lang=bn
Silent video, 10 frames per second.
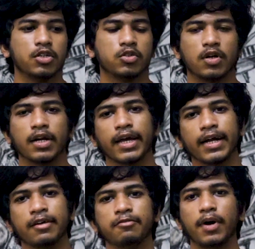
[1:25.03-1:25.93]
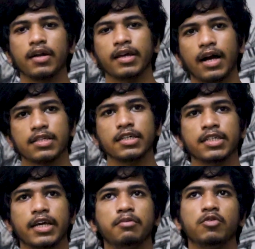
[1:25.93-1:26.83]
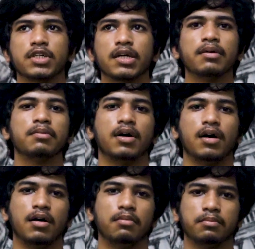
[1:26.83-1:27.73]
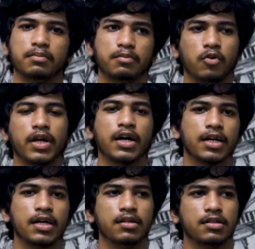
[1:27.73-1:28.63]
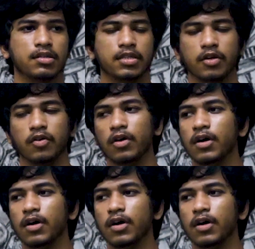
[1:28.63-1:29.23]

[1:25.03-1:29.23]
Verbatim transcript: সুতরাং নেগেটিভ মার্কিং আছে সেই বুঝে পরীক্ষাটা দিও